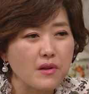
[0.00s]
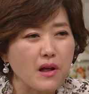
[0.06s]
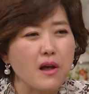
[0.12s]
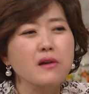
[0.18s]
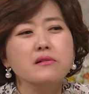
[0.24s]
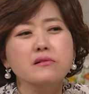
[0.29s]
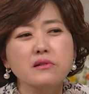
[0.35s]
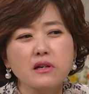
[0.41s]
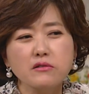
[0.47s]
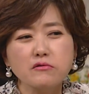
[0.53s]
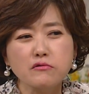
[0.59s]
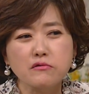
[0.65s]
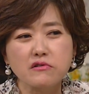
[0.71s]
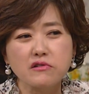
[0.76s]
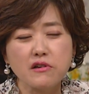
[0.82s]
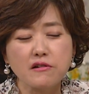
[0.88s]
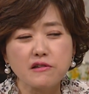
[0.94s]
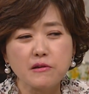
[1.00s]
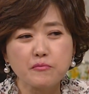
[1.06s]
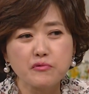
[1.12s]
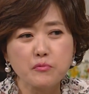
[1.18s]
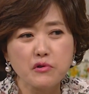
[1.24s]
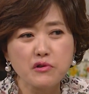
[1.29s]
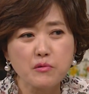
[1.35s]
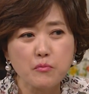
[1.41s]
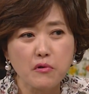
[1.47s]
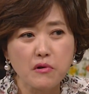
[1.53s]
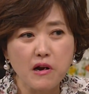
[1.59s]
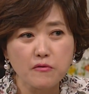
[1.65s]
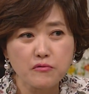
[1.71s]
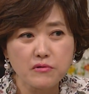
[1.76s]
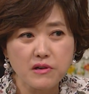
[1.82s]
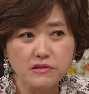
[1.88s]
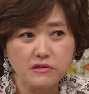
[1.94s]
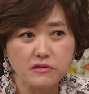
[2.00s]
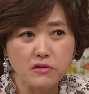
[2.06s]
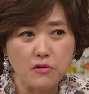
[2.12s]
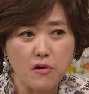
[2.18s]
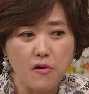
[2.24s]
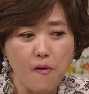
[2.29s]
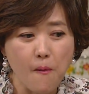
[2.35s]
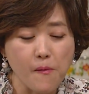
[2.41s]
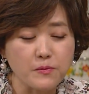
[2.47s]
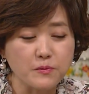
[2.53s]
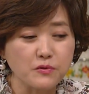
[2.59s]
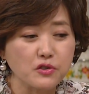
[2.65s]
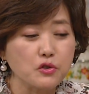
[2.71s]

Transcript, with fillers: 아 그래도 그 여자 부모님 뭐라 그러겠어.